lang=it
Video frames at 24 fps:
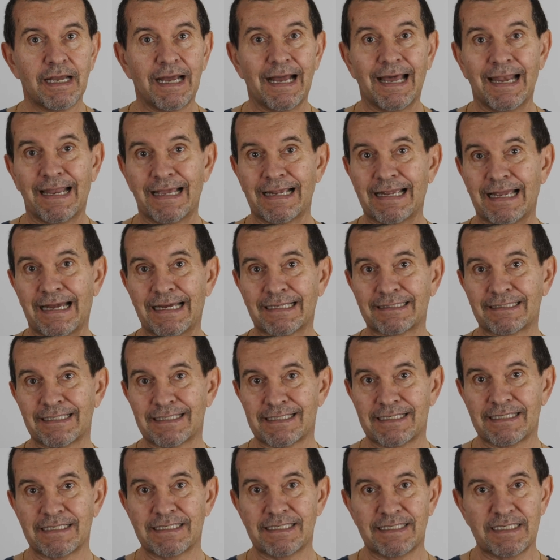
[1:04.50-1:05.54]
alla carta
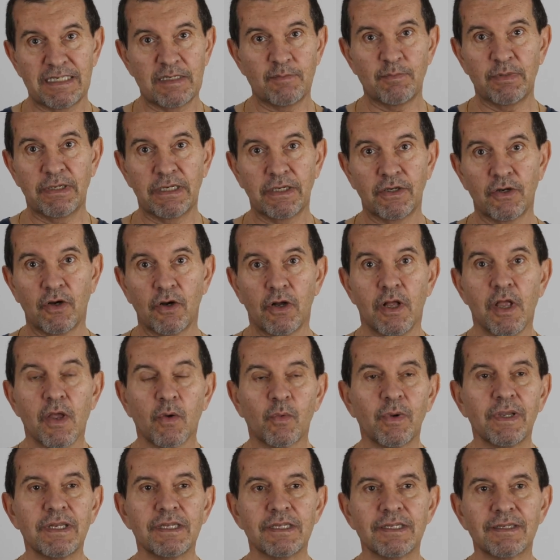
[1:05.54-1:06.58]
sensibile. No?
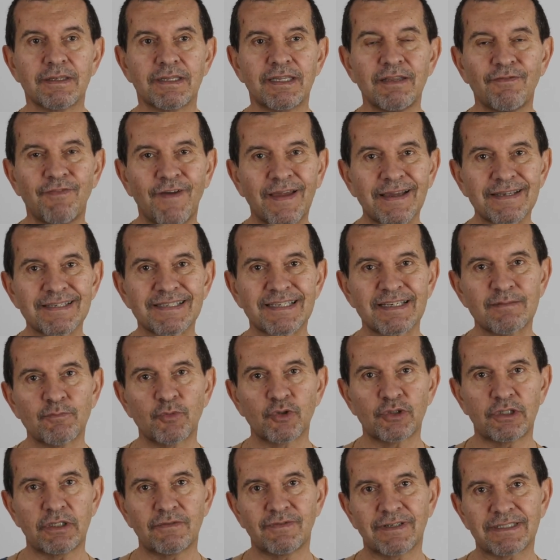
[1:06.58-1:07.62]
Quindi diverse
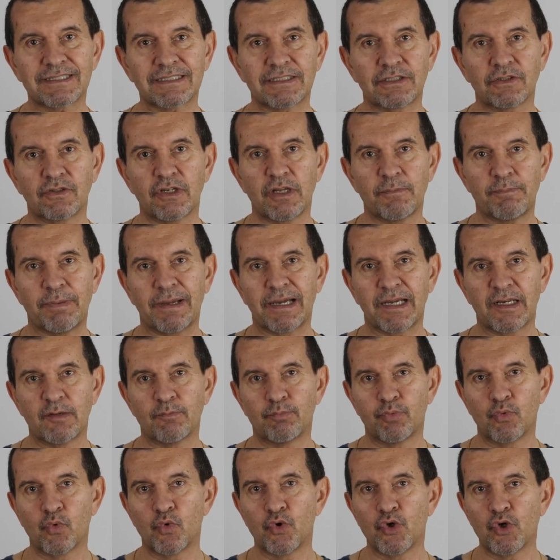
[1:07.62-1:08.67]
motivazioni per il
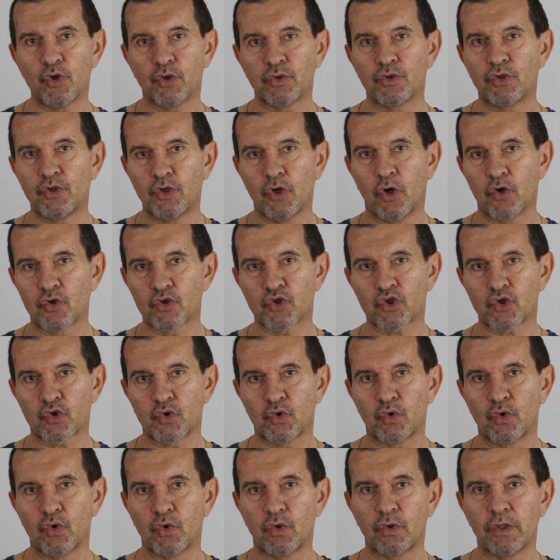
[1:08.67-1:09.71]
buio, non
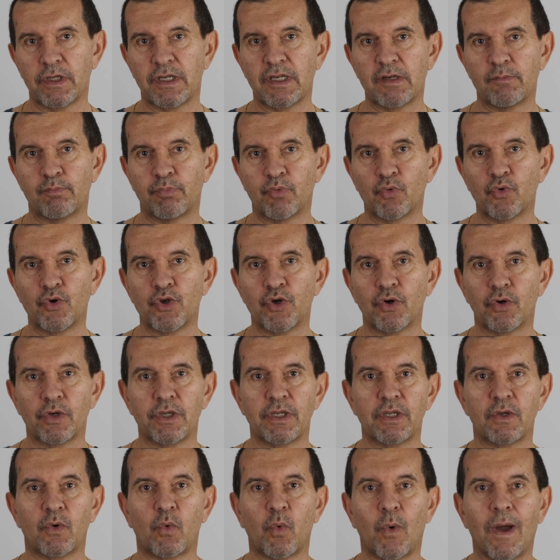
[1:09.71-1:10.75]
solo il buio
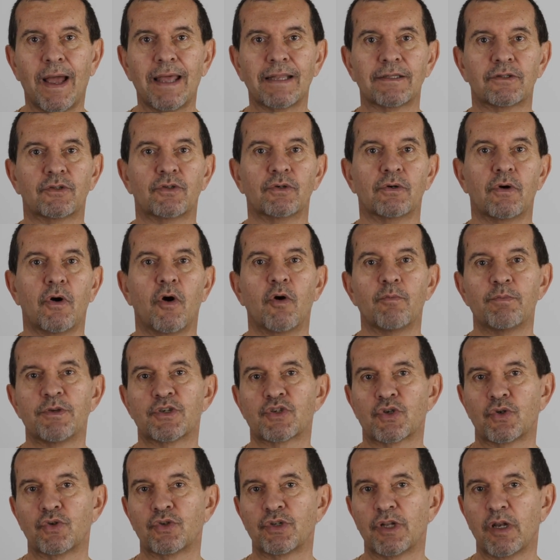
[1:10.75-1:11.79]
in quanto ho
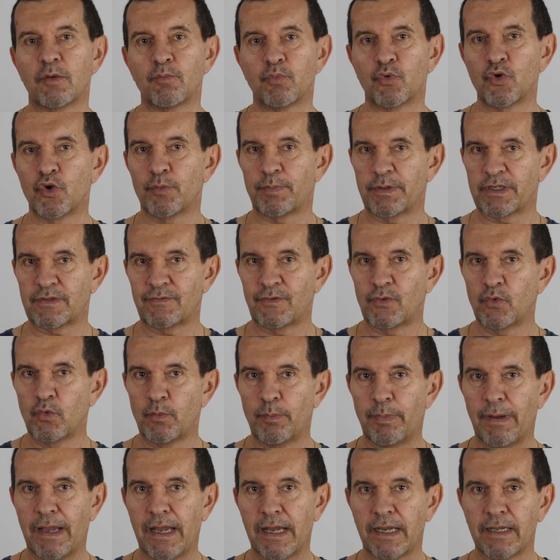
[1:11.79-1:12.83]
bisogno del buio per
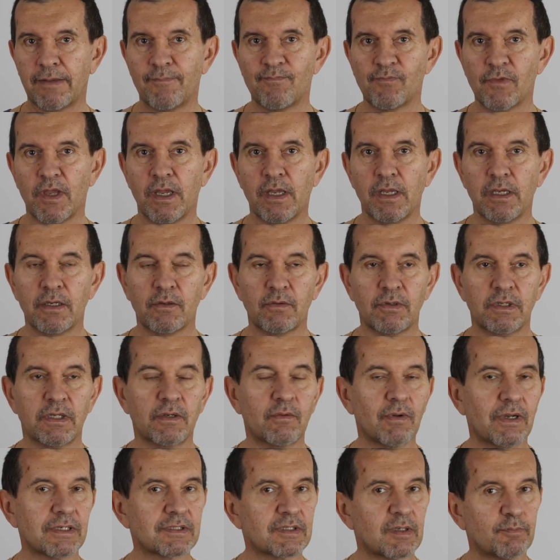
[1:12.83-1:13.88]
sviluppare. Quindi
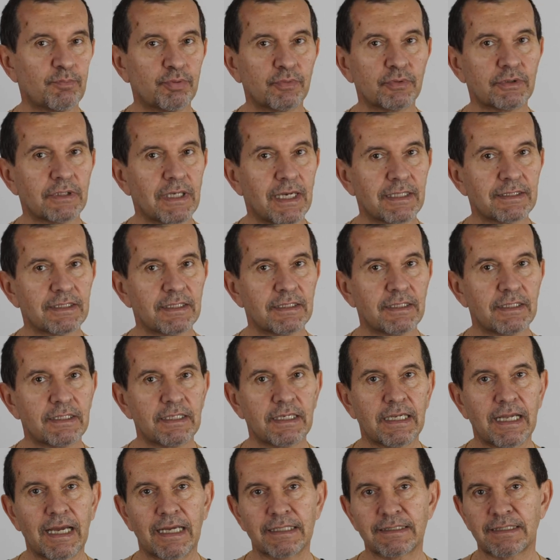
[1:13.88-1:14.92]
questa puntata è
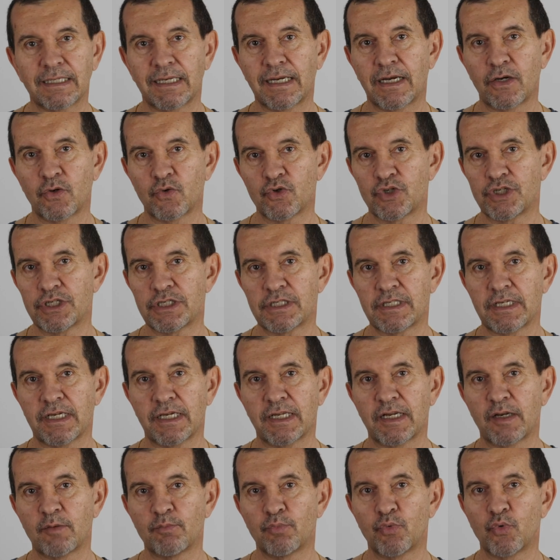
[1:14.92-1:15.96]
dedicata alla logistica
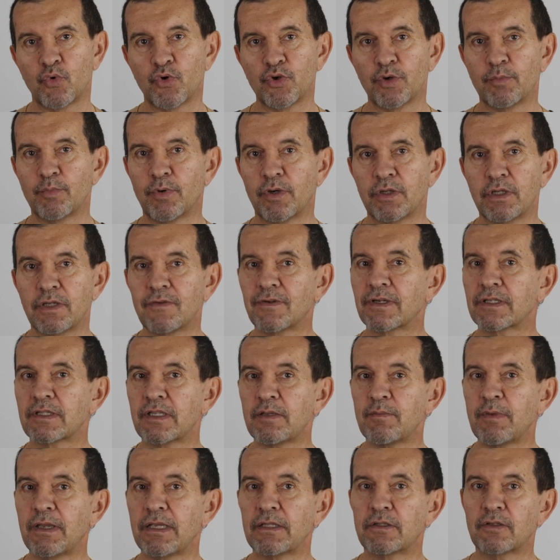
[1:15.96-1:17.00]
del buio. Buon
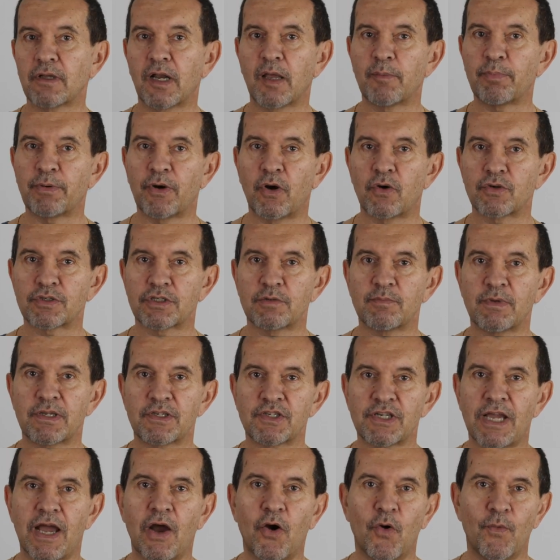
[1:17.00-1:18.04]
divertimento, alla prossima,
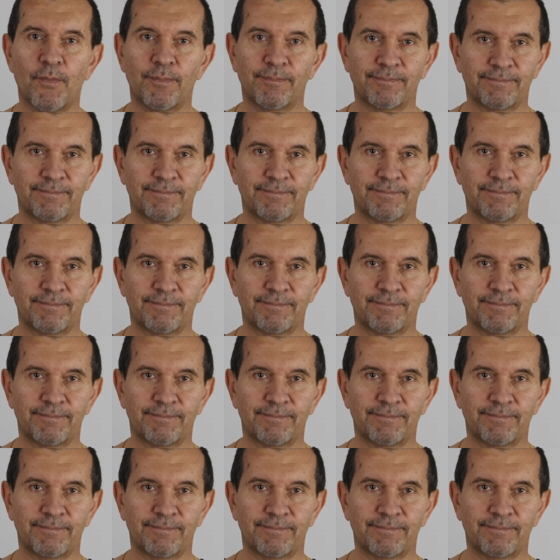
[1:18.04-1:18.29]
ciao.